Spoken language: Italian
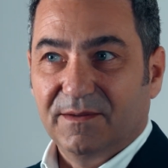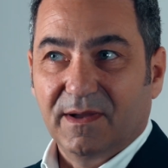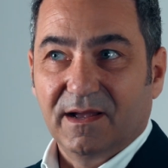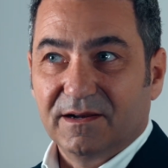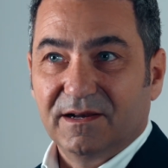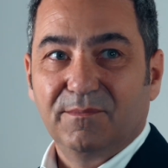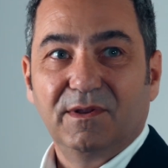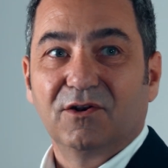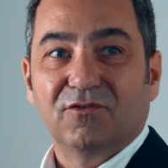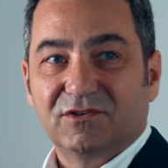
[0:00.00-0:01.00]
ma nel
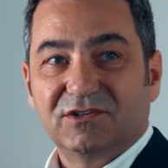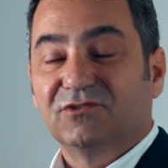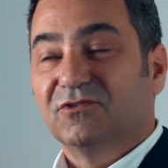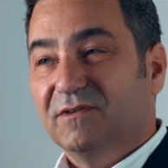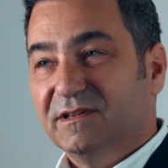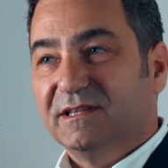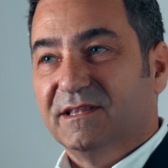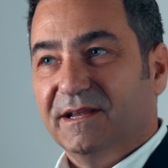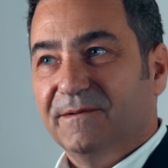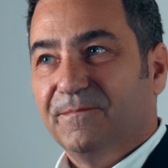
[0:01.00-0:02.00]

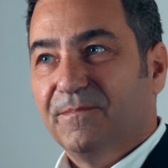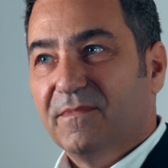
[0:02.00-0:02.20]
1993